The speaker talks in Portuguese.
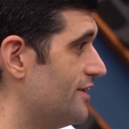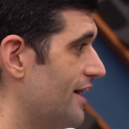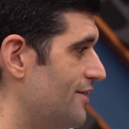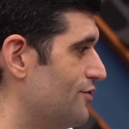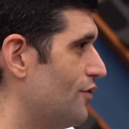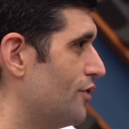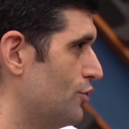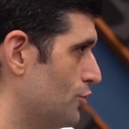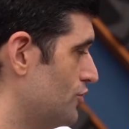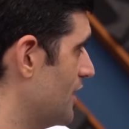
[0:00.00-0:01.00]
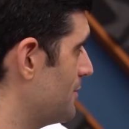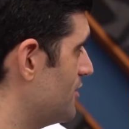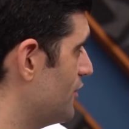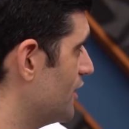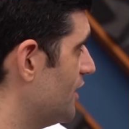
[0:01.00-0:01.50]
E aí envolve. O
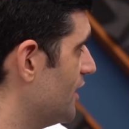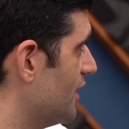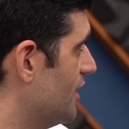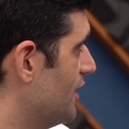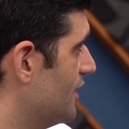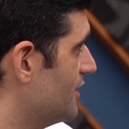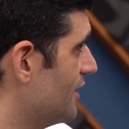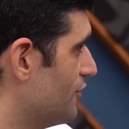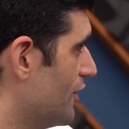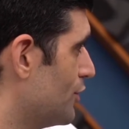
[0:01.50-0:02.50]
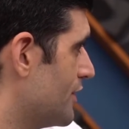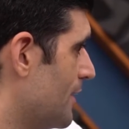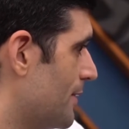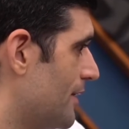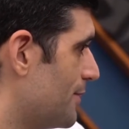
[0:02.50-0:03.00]
Dinamite veio aqui, né? E ele falou que na
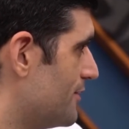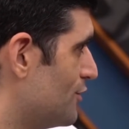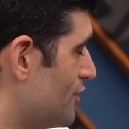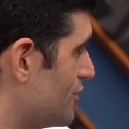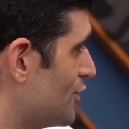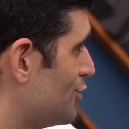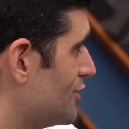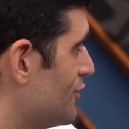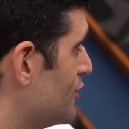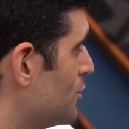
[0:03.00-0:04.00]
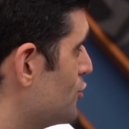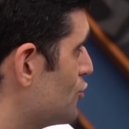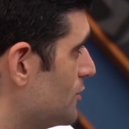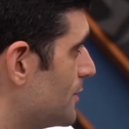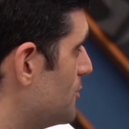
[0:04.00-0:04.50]
época ele era presidente do Vasco, ele conseguiu fazer um monte de
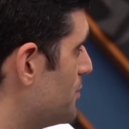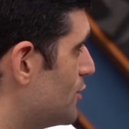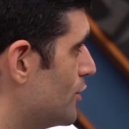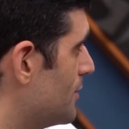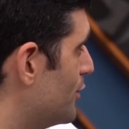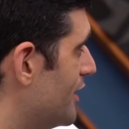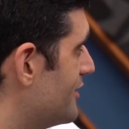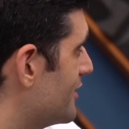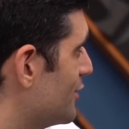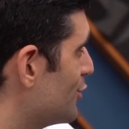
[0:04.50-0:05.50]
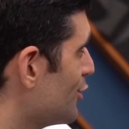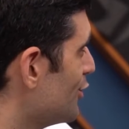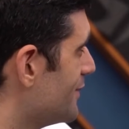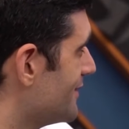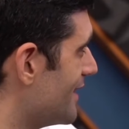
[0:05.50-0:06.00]
coisa com a de picunha política dentro do
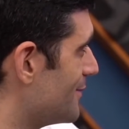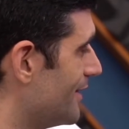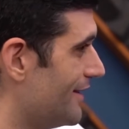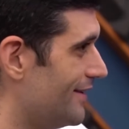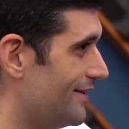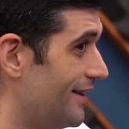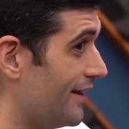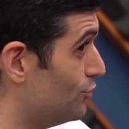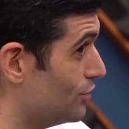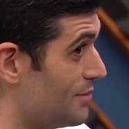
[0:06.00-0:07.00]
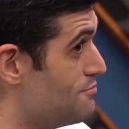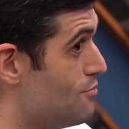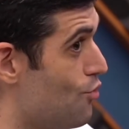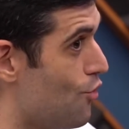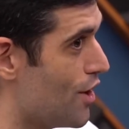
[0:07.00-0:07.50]
clube, sabe? E aí, e aí isso tem
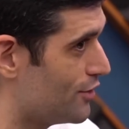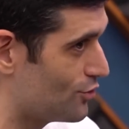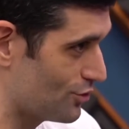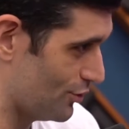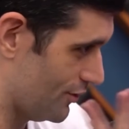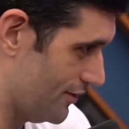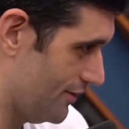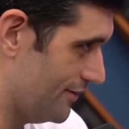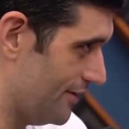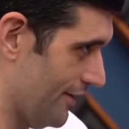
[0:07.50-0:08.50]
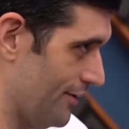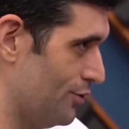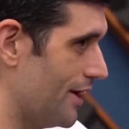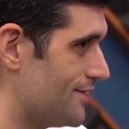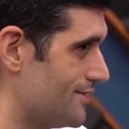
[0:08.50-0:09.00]
muito uh,
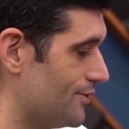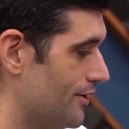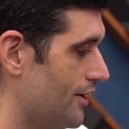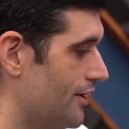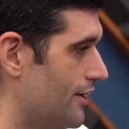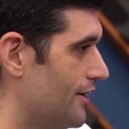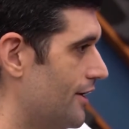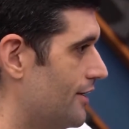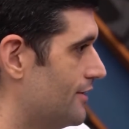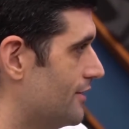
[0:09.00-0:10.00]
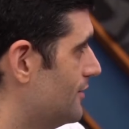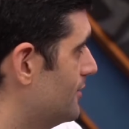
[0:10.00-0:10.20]
no Brasil. É, Cara, então...